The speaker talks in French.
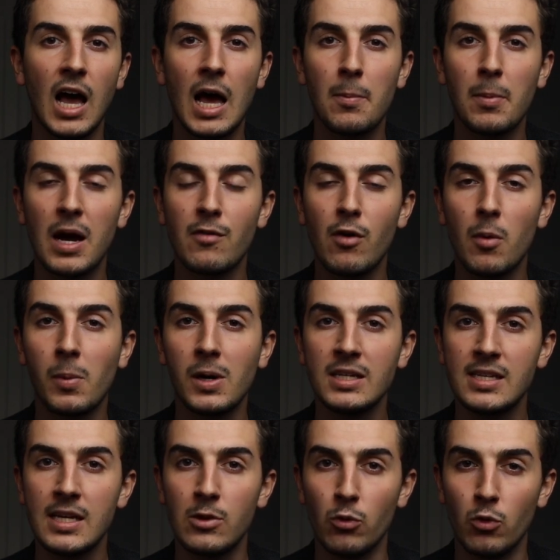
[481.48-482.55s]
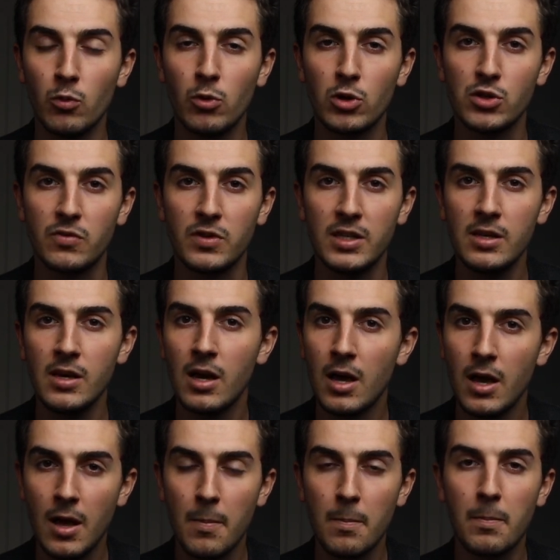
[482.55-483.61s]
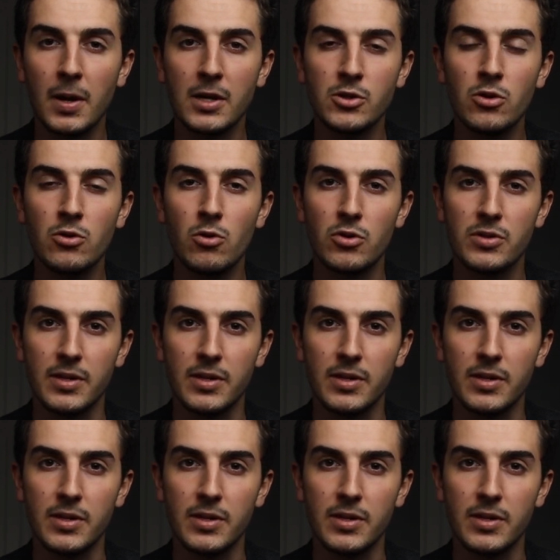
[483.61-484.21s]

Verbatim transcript: après avoir brisé de nombreuses vies Personne ne le